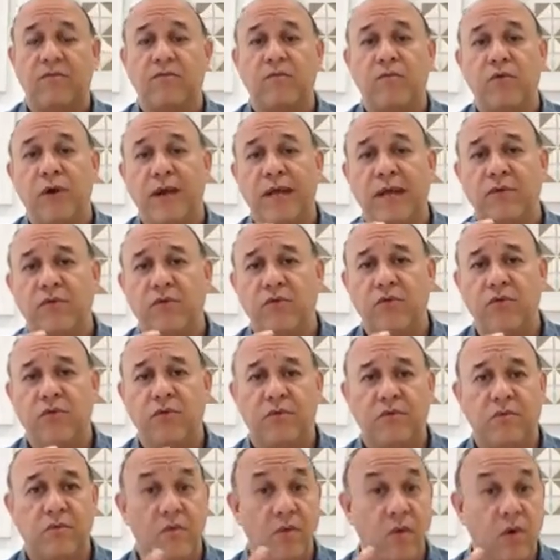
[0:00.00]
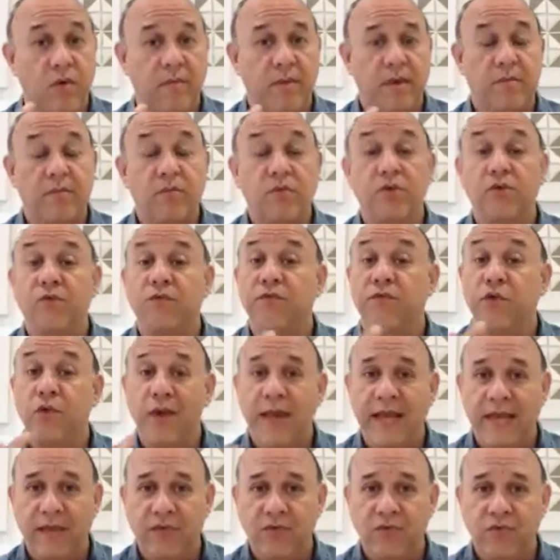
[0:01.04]
um morador, um homem muito
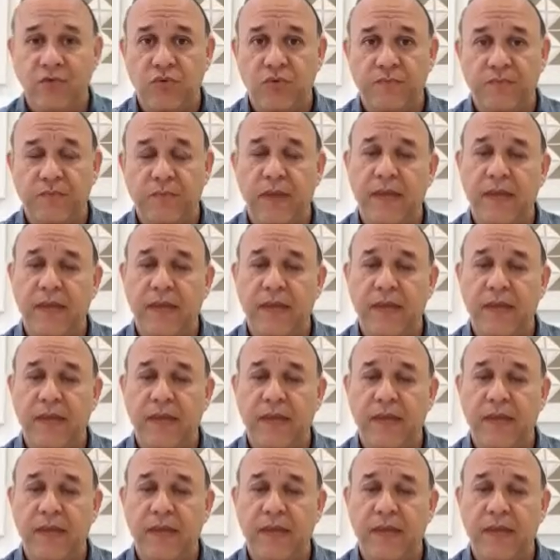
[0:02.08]
violento.